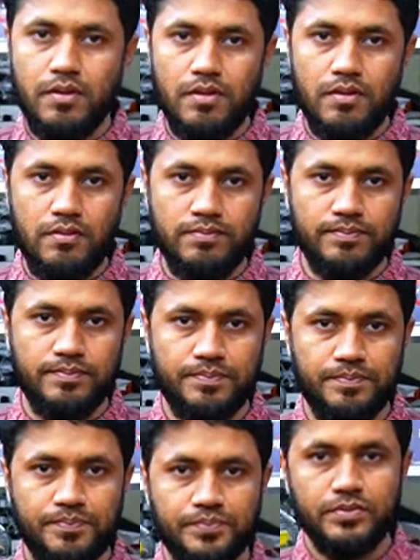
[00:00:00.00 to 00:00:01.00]
এসএসডি চাইলে তো
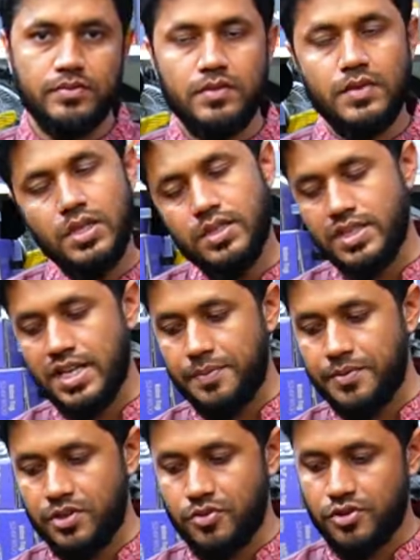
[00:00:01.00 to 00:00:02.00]
আপডেট করতে পারবে জি
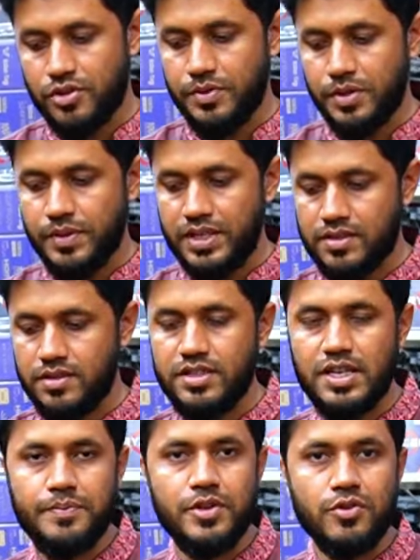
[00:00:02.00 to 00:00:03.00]
আপডেট করতে পারবে
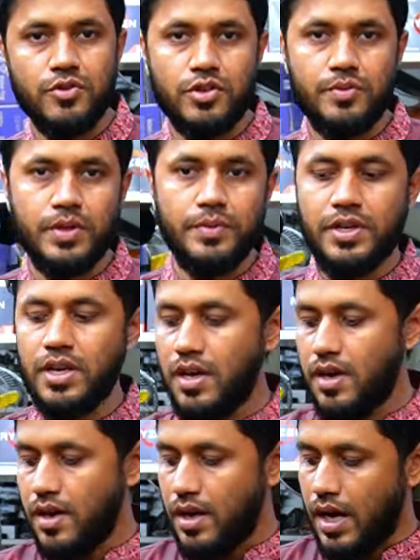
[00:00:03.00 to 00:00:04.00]
এসএসডি আপডেট করতে পারবে
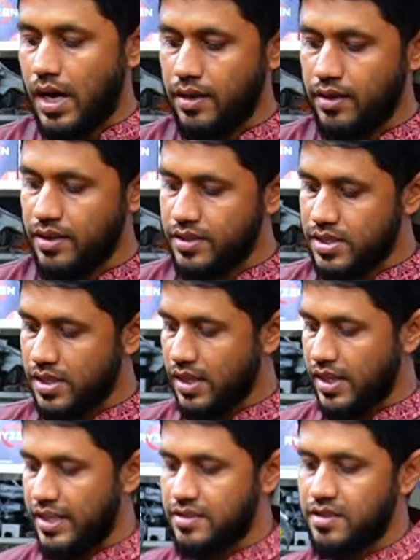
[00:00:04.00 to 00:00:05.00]
আর এটার সাথে
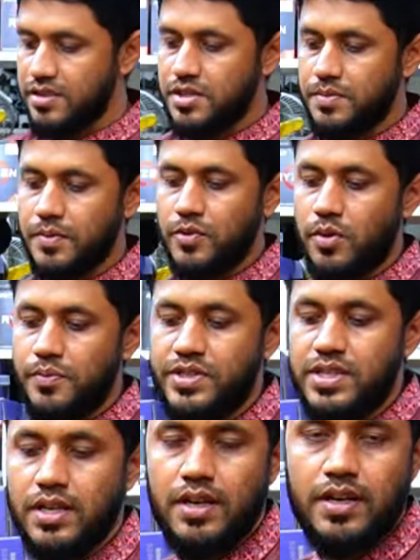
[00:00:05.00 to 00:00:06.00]
ক্যাসিং হিসেবে আমরা অফিসিয়াল